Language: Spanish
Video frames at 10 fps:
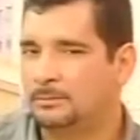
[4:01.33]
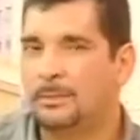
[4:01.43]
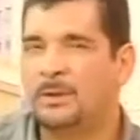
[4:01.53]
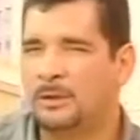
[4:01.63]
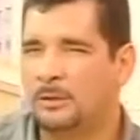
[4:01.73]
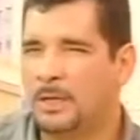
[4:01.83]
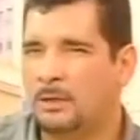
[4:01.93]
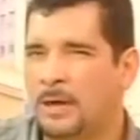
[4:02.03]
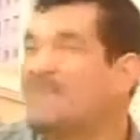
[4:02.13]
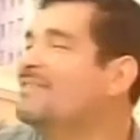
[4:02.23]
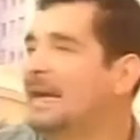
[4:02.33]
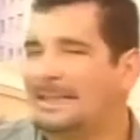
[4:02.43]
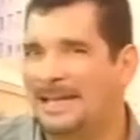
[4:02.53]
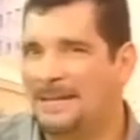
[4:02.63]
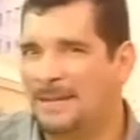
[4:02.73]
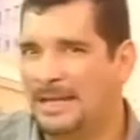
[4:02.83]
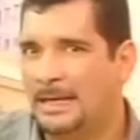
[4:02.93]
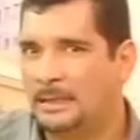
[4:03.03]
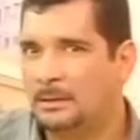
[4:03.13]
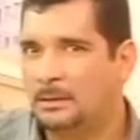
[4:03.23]
Me miró y me dijo, ándate a
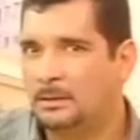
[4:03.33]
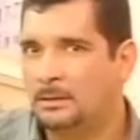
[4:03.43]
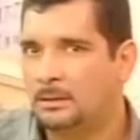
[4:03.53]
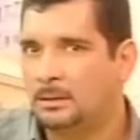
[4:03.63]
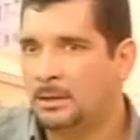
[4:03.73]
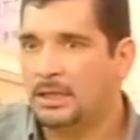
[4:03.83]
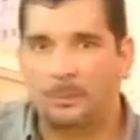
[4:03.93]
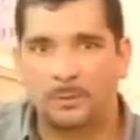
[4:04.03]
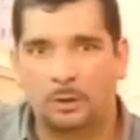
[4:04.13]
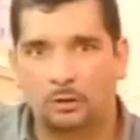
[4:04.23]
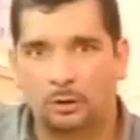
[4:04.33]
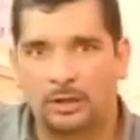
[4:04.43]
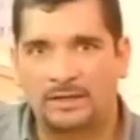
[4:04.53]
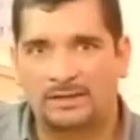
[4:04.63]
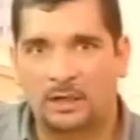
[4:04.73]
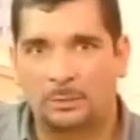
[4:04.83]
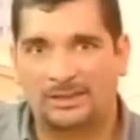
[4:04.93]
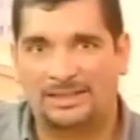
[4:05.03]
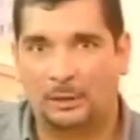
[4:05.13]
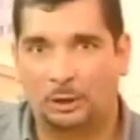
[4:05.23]
meda Y después me contó que había estado
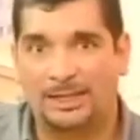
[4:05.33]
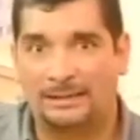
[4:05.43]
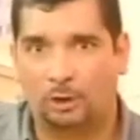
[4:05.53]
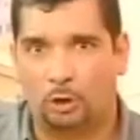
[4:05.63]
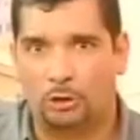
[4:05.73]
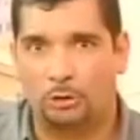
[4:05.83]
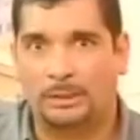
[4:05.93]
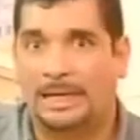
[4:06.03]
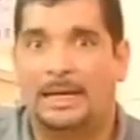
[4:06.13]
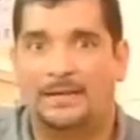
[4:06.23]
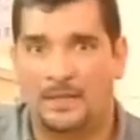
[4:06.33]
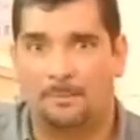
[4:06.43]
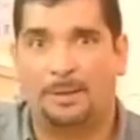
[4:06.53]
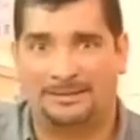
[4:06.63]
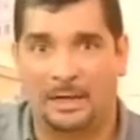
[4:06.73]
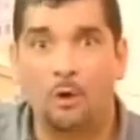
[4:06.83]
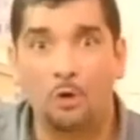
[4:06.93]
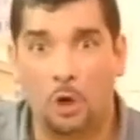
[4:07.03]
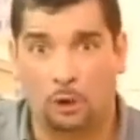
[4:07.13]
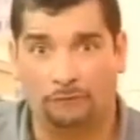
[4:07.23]
Mercedes, los tres Antonio, que le habían pasado
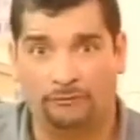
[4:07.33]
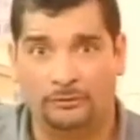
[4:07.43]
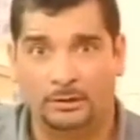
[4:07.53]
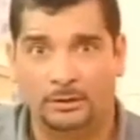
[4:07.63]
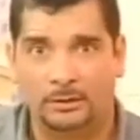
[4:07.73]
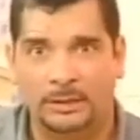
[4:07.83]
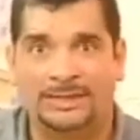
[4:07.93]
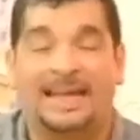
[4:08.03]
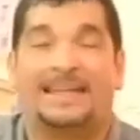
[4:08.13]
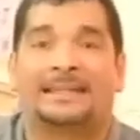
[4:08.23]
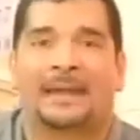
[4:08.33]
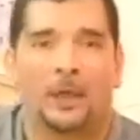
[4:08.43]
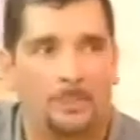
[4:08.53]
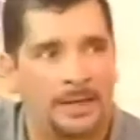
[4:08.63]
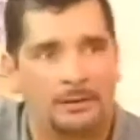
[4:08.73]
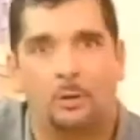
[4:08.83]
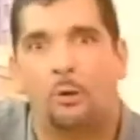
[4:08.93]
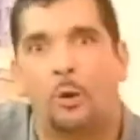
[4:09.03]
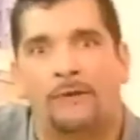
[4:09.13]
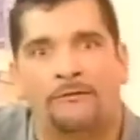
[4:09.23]
un golf y estaban estado esperando
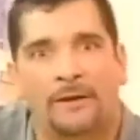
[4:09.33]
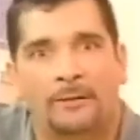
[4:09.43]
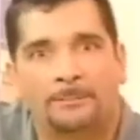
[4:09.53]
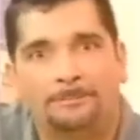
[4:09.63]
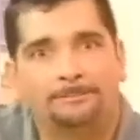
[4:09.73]
un huérfano.